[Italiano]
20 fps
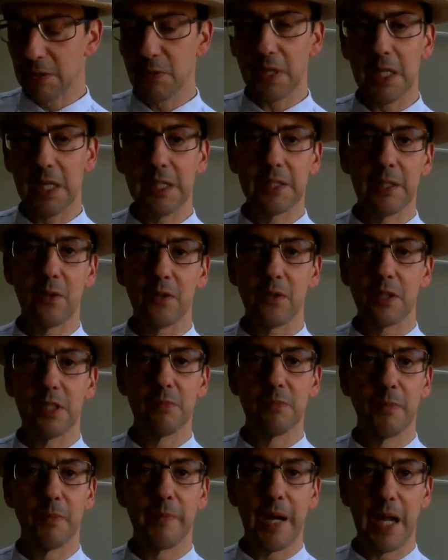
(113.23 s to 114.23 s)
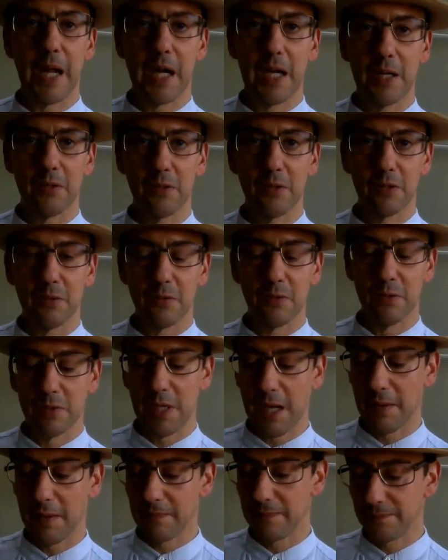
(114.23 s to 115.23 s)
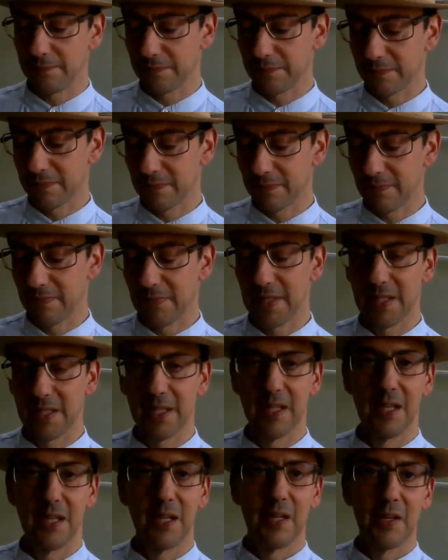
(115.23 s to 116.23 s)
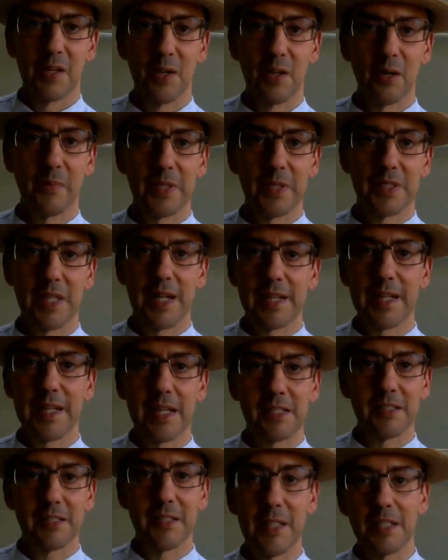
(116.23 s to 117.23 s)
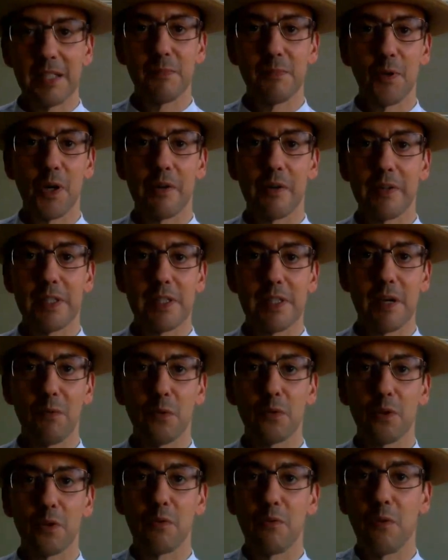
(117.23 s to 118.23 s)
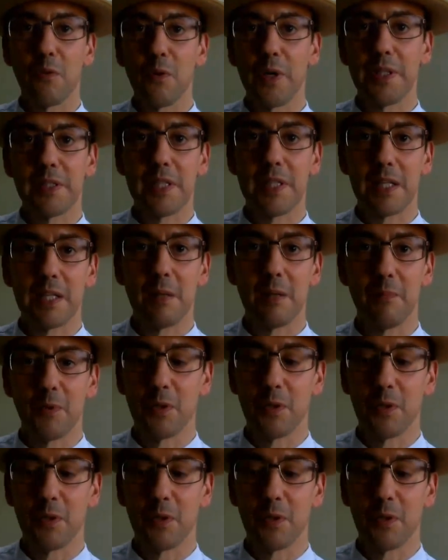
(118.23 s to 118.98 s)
di quale terrorismo parlano scusa come se il castrismo avesse avuto influenza nel